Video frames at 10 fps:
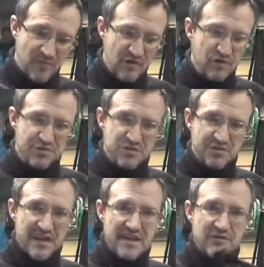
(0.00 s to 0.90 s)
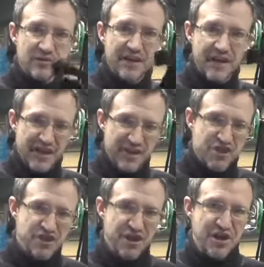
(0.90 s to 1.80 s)
Вот, то есть вот такие вот
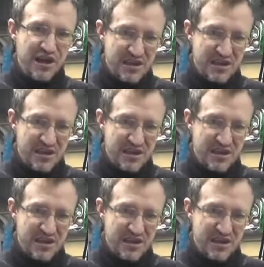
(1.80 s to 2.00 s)
четыре